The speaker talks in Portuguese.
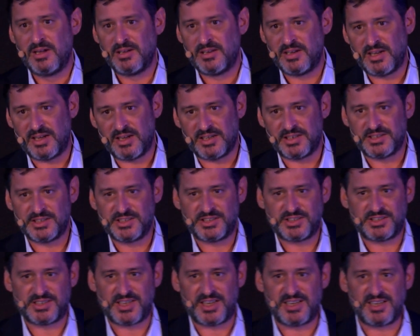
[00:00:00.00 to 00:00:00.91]
Né? A
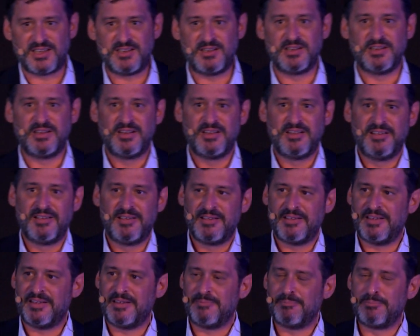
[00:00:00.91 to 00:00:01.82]
gente tem aí
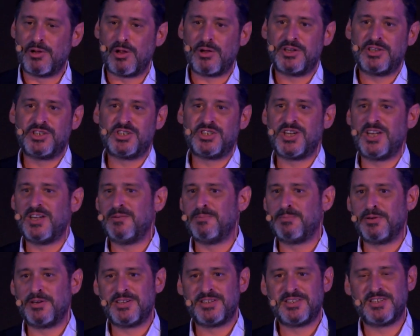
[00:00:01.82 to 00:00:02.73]
é, blockchain,
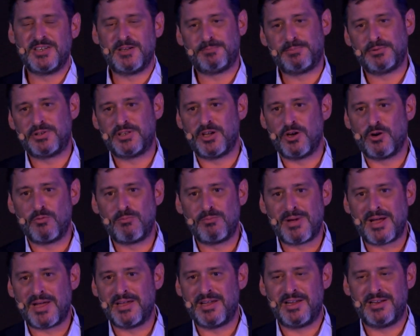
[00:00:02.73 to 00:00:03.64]
por exemplo, que é
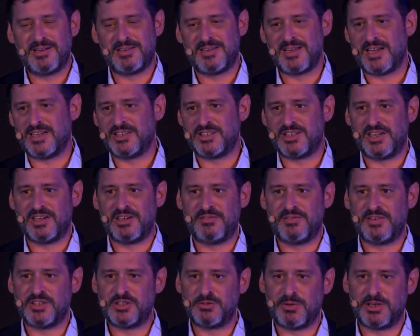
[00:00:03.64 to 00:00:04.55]
uma realidade cada
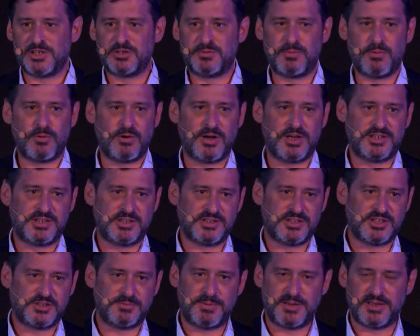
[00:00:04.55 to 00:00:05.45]
vez mais forte. A
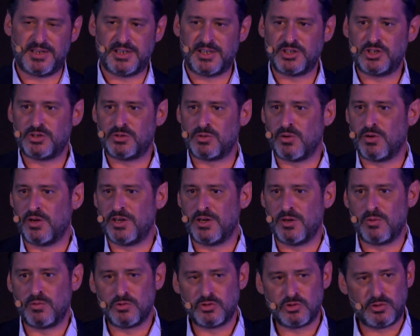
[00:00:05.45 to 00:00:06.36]
gente pega na Estônia, em
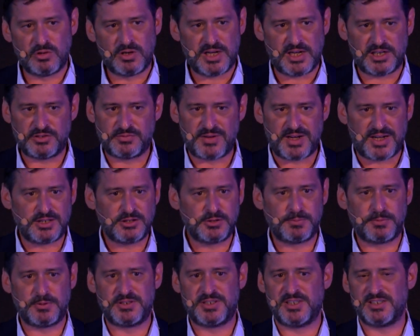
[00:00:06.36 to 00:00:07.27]
alguns lugares, vários
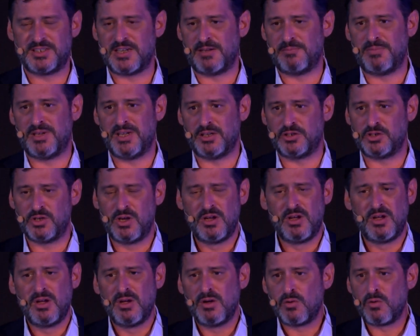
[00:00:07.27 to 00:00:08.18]
processamentos,
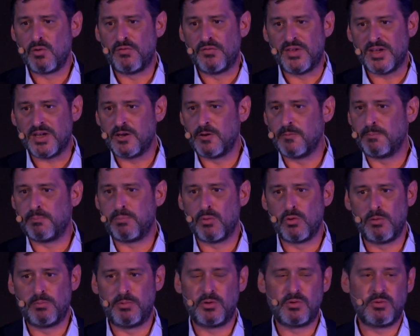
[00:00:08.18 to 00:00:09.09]
governo
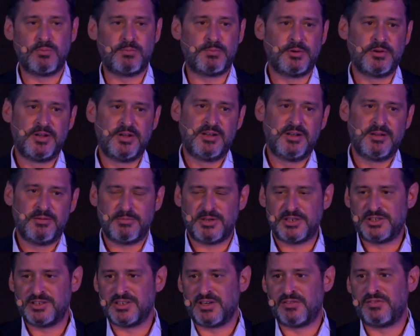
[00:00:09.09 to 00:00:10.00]
público,
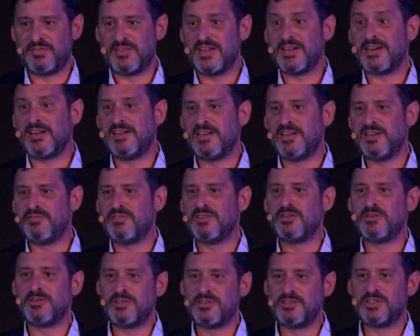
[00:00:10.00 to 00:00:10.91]
Imagina, feira livre
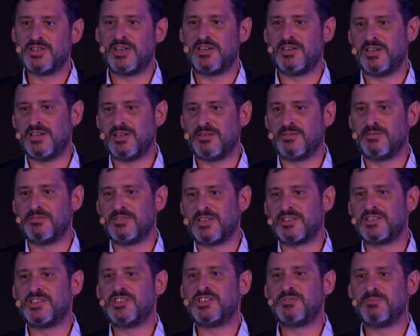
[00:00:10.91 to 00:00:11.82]
no Rio de Janeiro,
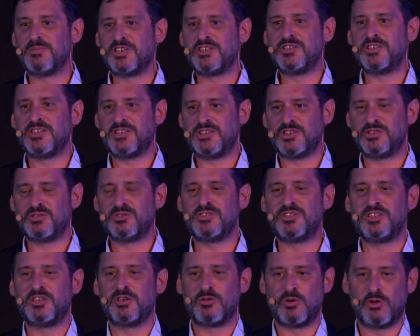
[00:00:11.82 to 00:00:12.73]
a gente imagina a gente
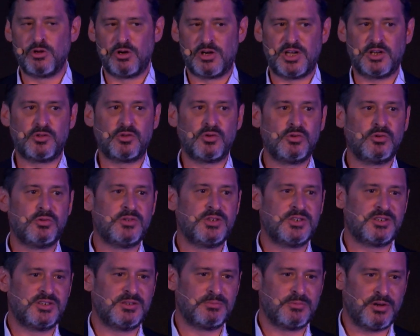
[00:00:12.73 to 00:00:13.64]
conseguir colocar tudo
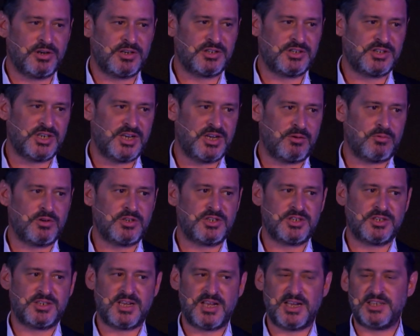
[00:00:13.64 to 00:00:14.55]
isso em blockchain, a
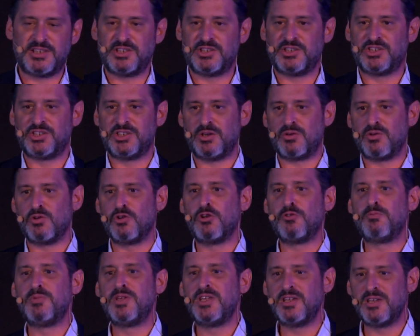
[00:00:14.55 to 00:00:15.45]
quantidade de
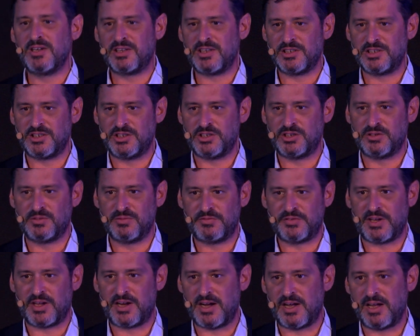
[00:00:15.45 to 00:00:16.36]
economia que a gente não
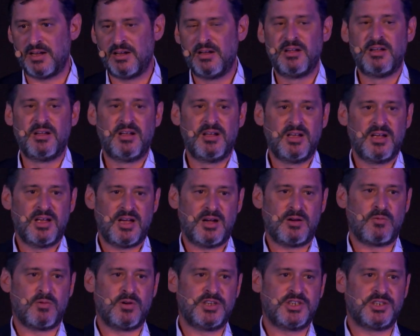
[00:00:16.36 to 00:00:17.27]
fará, a
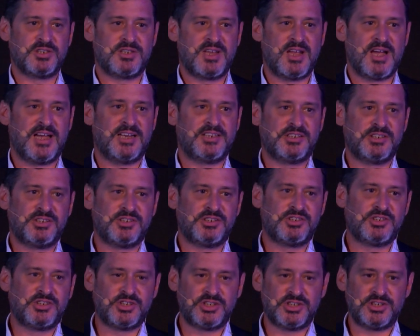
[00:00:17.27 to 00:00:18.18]
quantidade
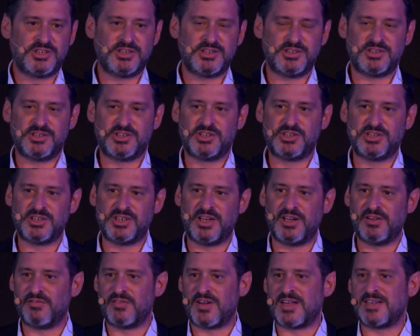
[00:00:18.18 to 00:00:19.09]
de, de
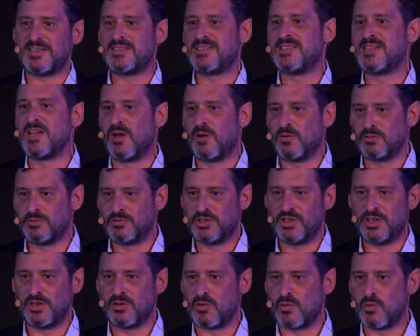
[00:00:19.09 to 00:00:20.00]
evasão
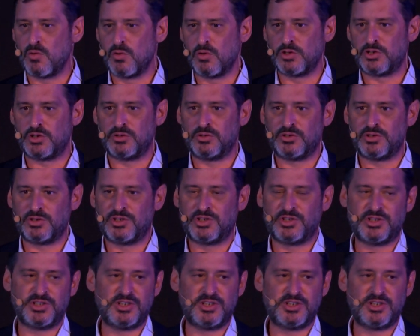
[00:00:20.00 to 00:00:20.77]
de recursos, de